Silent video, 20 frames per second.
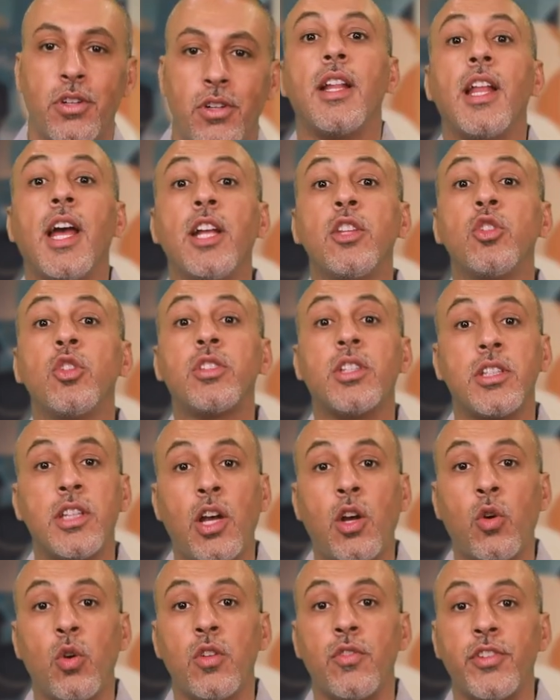لأنه
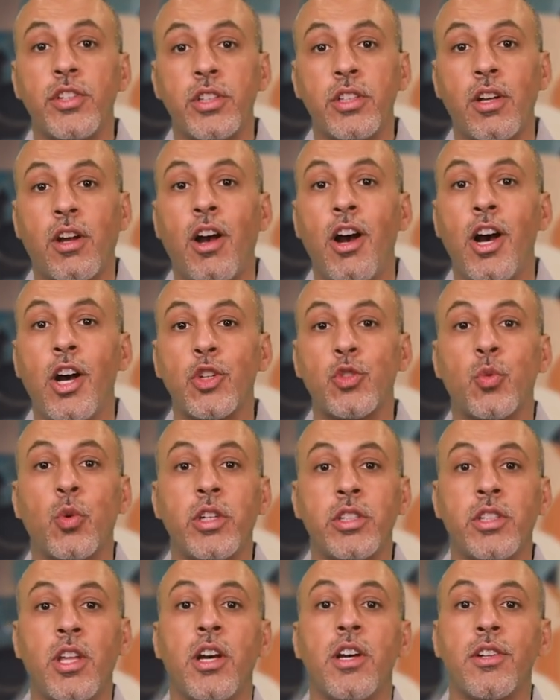التدخل في النقاش
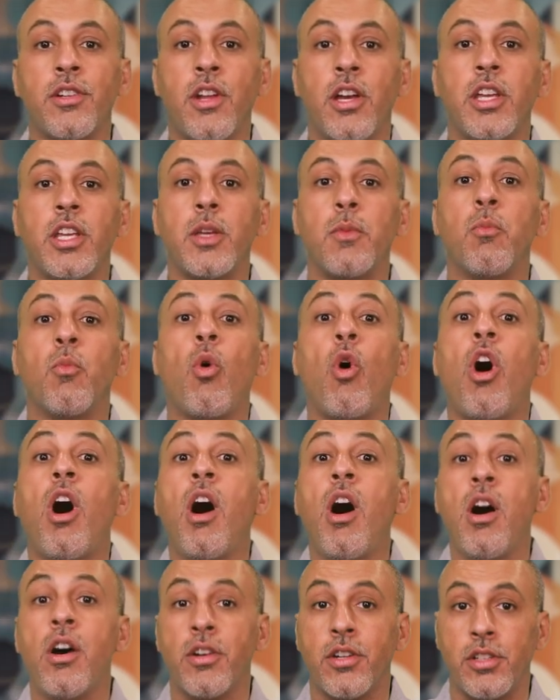وإعطاء الرأي
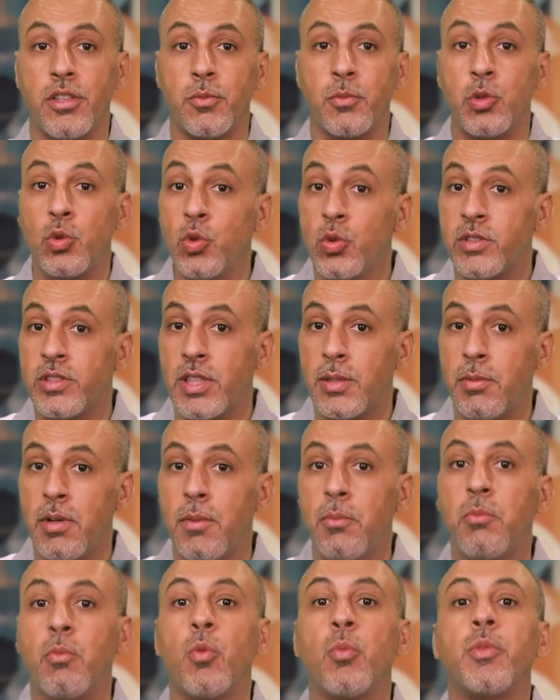معارض بدون
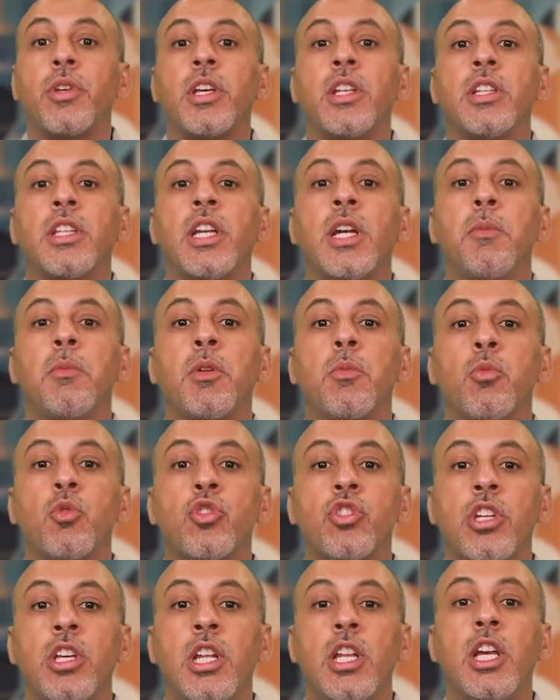سبب ممكن يعمل
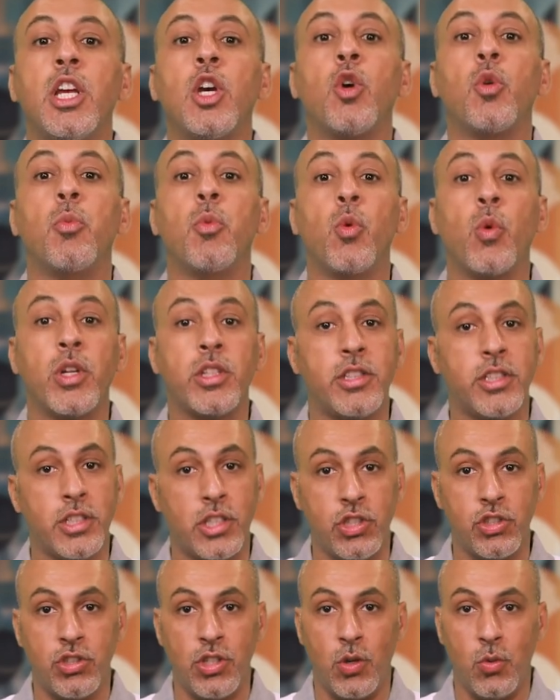مشكلة وبيوتر
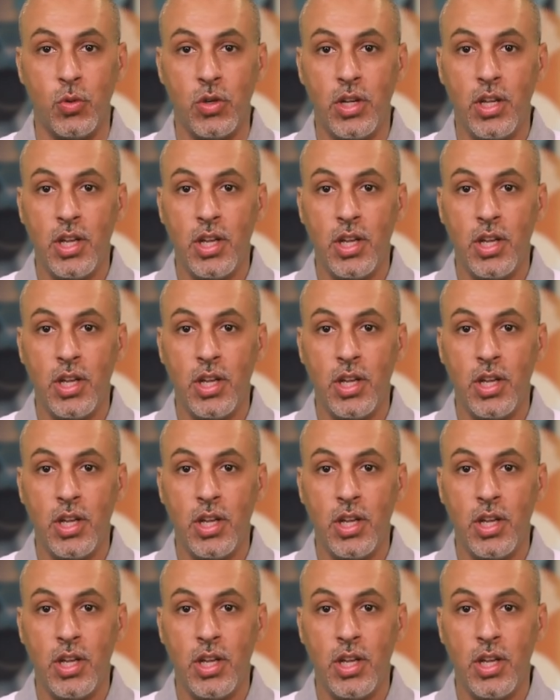الجو